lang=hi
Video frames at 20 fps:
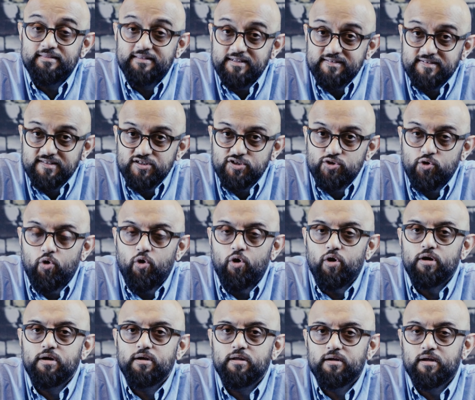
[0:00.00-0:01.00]
दिस इज़
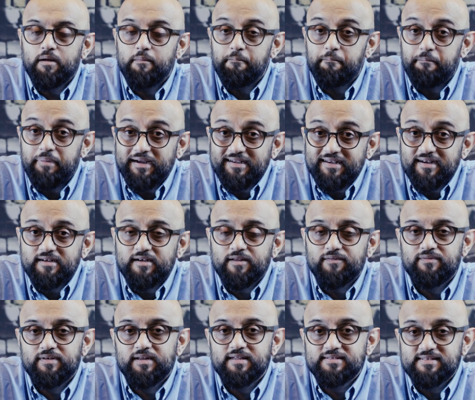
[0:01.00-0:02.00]
कॉल्ड
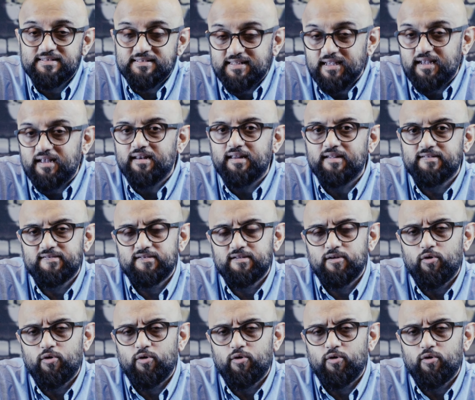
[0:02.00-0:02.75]
कंपेटिटिवनेस सिकनेस